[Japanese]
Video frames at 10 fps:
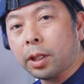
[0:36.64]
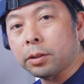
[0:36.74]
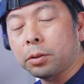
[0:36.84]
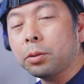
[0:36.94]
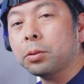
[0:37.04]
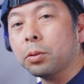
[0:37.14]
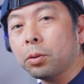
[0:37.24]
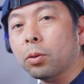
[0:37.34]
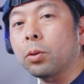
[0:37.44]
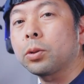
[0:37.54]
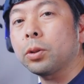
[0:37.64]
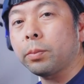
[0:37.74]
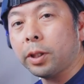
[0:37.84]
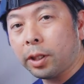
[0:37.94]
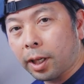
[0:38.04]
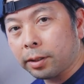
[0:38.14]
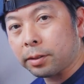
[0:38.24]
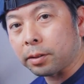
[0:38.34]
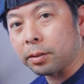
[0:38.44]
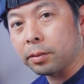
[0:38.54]
ら通常の 50mm
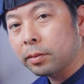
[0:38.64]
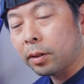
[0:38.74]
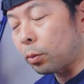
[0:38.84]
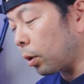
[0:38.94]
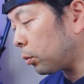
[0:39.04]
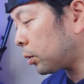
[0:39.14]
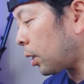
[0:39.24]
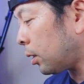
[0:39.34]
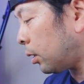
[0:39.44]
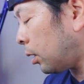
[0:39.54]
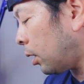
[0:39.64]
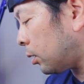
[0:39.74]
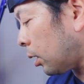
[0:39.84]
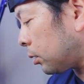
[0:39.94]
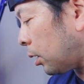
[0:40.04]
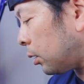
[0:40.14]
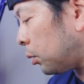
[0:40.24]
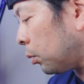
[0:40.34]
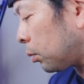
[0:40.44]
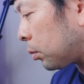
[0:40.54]
レンズ、えこれを使って撮影
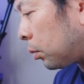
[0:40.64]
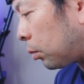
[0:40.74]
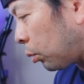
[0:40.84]
しようとする